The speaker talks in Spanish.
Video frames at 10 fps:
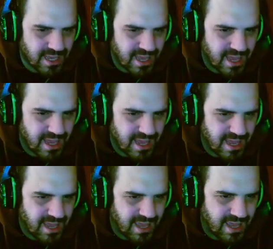
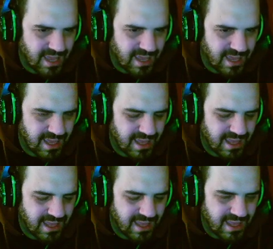Eh,
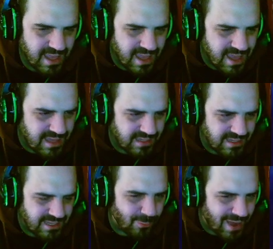y
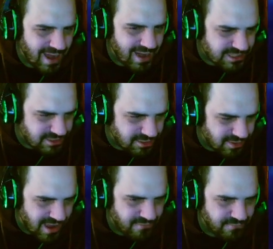igual
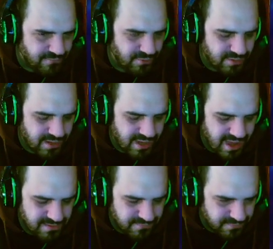eso
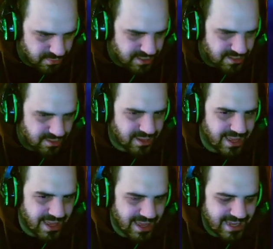ha influido
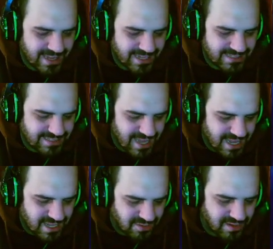en que este
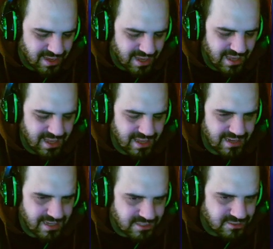año eh,
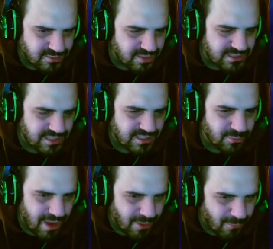Nexus y
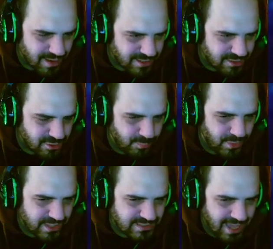Juan Guarnizo
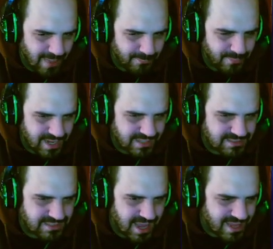pues
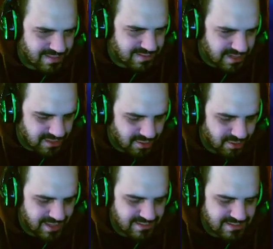apenas hayan tenido
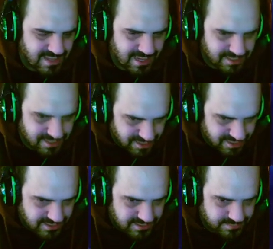
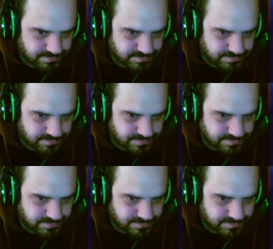interacciones.